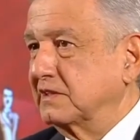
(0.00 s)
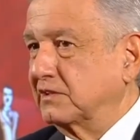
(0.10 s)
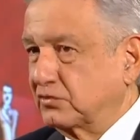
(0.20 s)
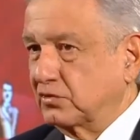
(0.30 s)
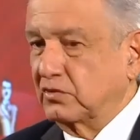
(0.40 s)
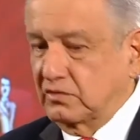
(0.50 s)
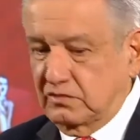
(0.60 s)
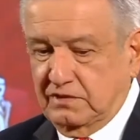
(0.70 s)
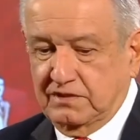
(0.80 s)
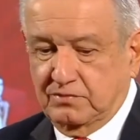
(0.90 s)

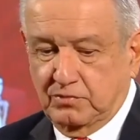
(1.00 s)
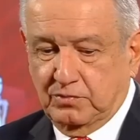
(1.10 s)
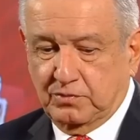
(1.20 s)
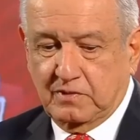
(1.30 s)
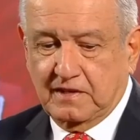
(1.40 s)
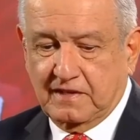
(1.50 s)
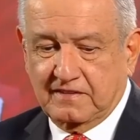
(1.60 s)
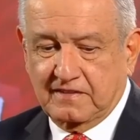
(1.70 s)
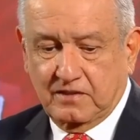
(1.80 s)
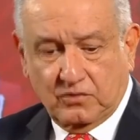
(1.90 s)
esto es muy probable
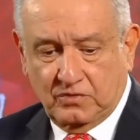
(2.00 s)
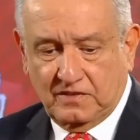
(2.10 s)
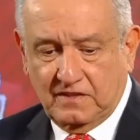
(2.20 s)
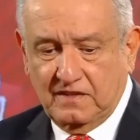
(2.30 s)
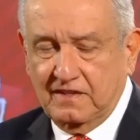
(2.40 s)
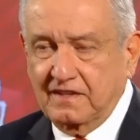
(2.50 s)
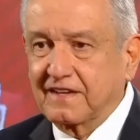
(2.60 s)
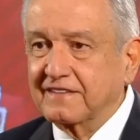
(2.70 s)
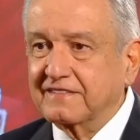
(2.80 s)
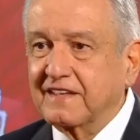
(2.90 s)
que se anuncie
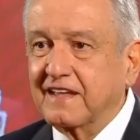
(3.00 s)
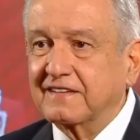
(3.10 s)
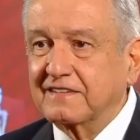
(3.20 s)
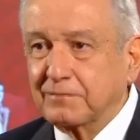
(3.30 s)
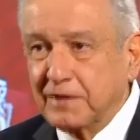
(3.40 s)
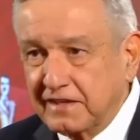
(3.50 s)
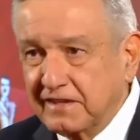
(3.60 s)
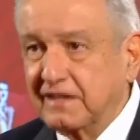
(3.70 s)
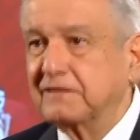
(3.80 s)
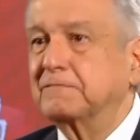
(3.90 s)
en esta
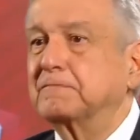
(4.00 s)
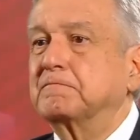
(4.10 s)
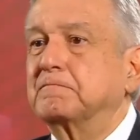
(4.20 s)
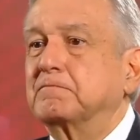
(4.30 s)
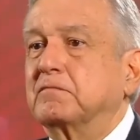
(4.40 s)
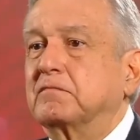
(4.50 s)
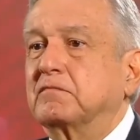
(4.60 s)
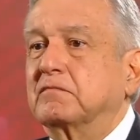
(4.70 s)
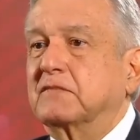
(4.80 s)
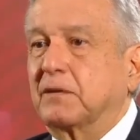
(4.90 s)
semana.
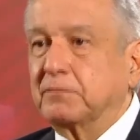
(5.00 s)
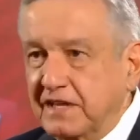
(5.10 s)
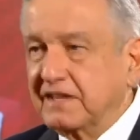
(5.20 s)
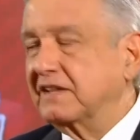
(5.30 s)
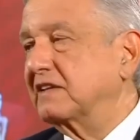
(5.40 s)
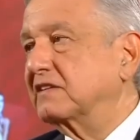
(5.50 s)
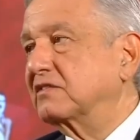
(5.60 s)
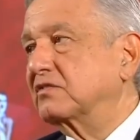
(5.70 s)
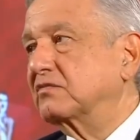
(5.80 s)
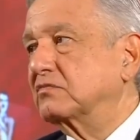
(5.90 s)
También
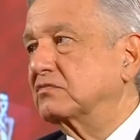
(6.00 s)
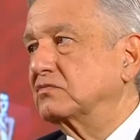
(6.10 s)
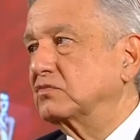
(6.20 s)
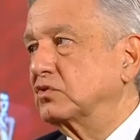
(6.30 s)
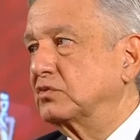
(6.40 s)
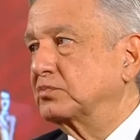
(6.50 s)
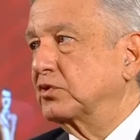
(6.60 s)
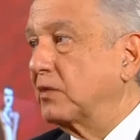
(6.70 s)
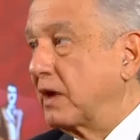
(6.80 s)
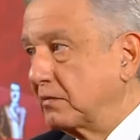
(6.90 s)
es muy
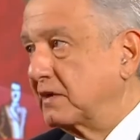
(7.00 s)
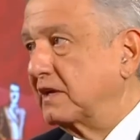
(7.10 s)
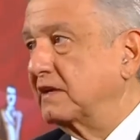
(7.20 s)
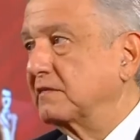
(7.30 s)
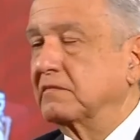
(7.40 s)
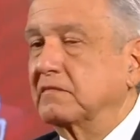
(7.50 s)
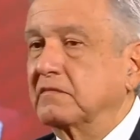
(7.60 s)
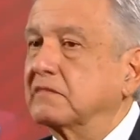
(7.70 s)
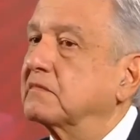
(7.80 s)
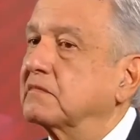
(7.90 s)
probable,
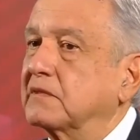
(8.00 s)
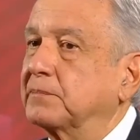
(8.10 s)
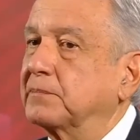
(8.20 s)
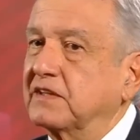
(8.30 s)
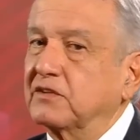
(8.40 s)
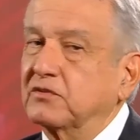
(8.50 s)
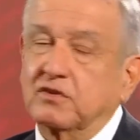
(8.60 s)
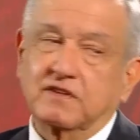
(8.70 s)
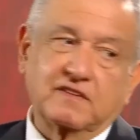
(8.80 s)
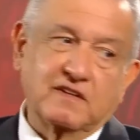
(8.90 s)

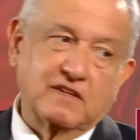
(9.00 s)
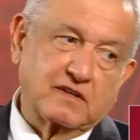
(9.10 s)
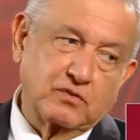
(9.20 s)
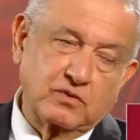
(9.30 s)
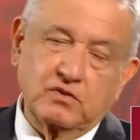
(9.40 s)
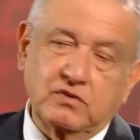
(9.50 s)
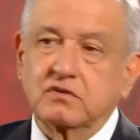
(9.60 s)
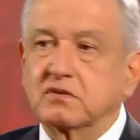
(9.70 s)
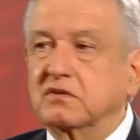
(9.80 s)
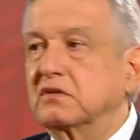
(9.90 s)
dependiendo de esa
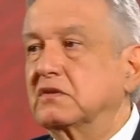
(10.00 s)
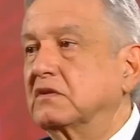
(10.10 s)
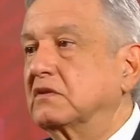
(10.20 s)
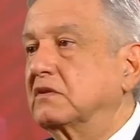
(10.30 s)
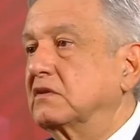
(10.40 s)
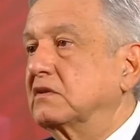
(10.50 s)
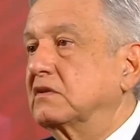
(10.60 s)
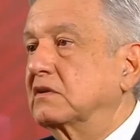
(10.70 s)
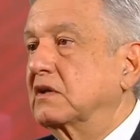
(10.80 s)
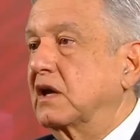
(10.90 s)
reunión,
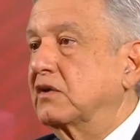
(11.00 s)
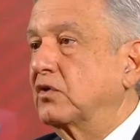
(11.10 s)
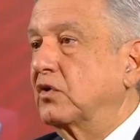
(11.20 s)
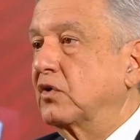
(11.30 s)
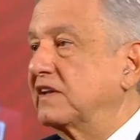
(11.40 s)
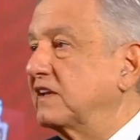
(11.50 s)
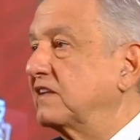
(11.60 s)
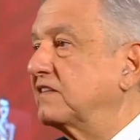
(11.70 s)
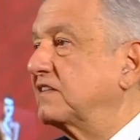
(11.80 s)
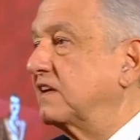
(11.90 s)
que yo
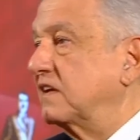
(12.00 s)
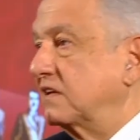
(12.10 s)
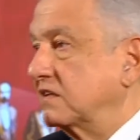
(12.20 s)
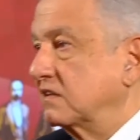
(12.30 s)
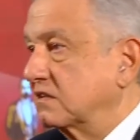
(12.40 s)
inicie